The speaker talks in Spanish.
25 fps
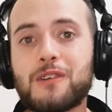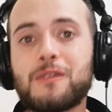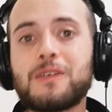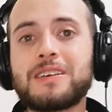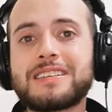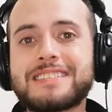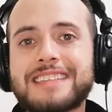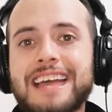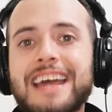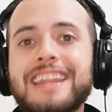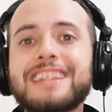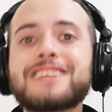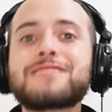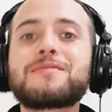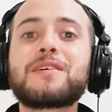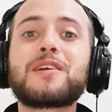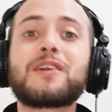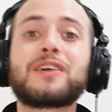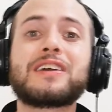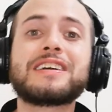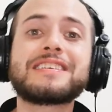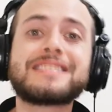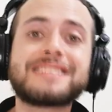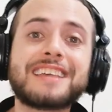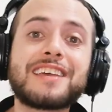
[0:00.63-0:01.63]
¿Cómo están?
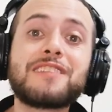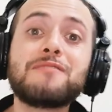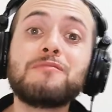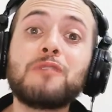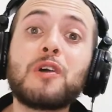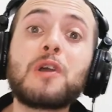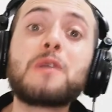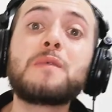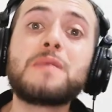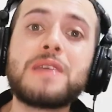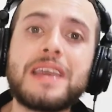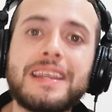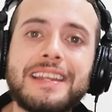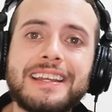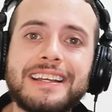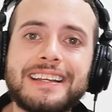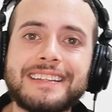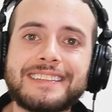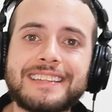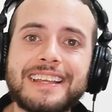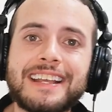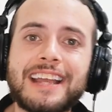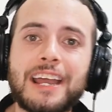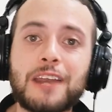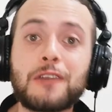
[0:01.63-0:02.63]
Espero que estén muy bien y
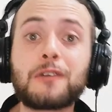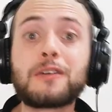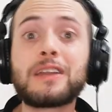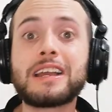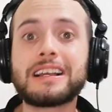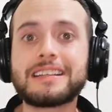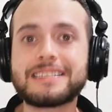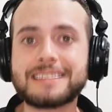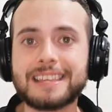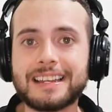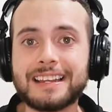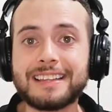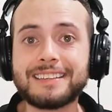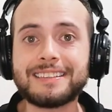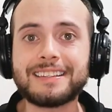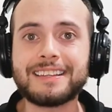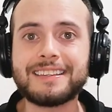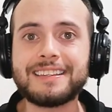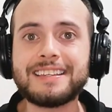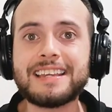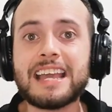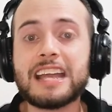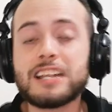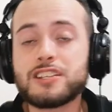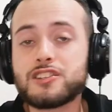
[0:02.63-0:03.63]
que tengan un
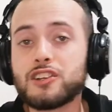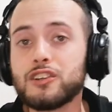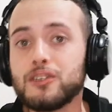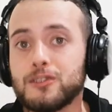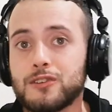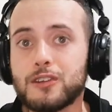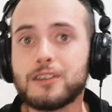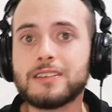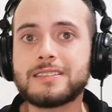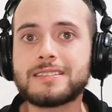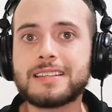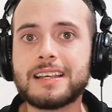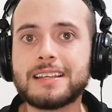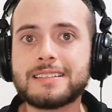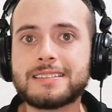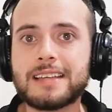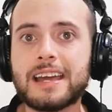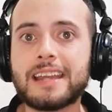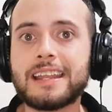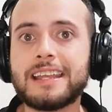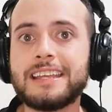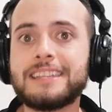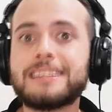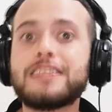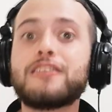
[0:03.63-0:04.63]
excelente día. Yo soy
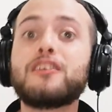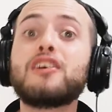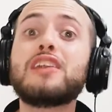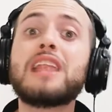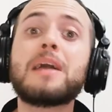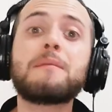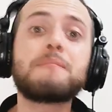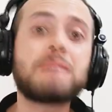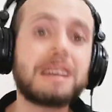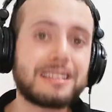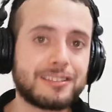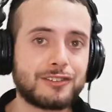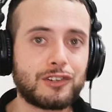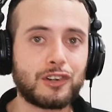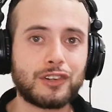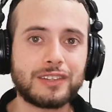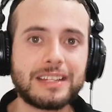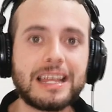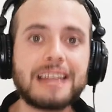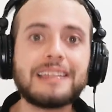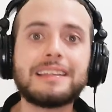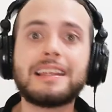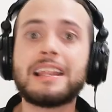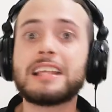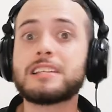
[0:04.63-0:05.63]
César y te doy la más
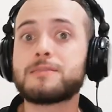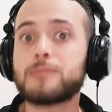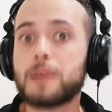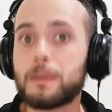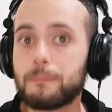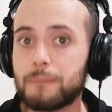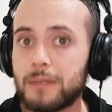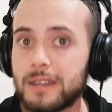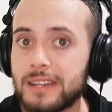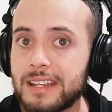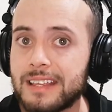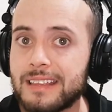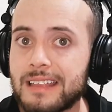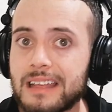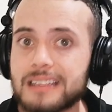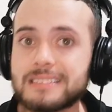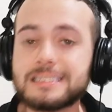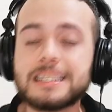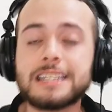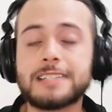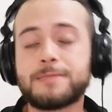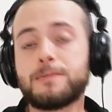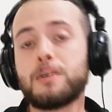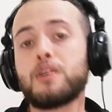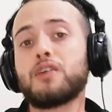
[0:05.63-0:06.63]
cordial de las
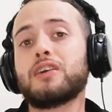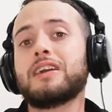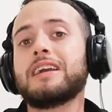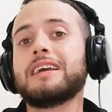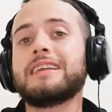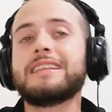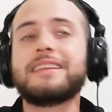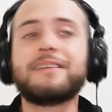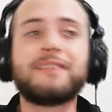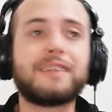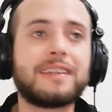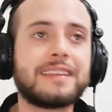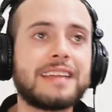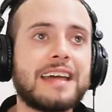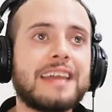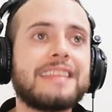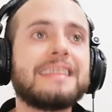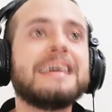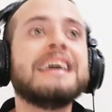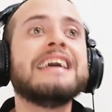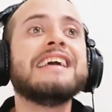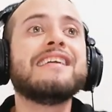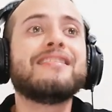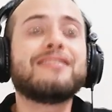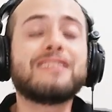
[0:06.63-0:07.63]
bienvenidas. Espero que de
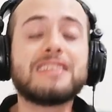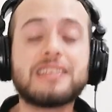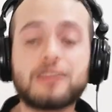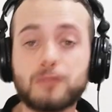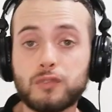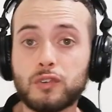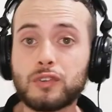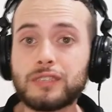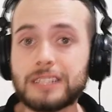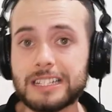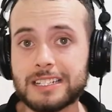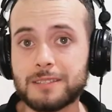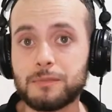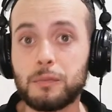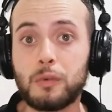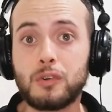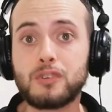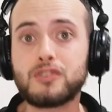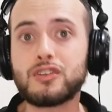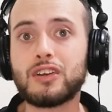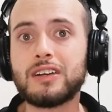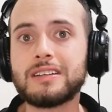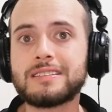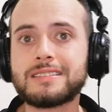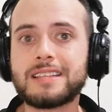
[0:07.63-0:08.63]
verdad disfrutes
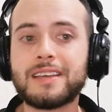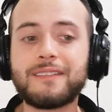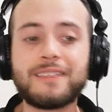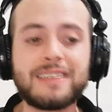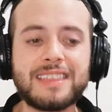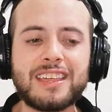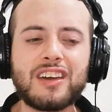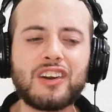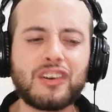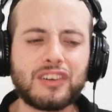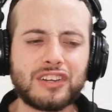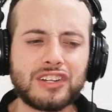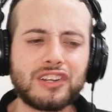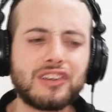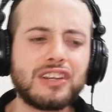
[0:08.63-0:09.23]
mucho este video.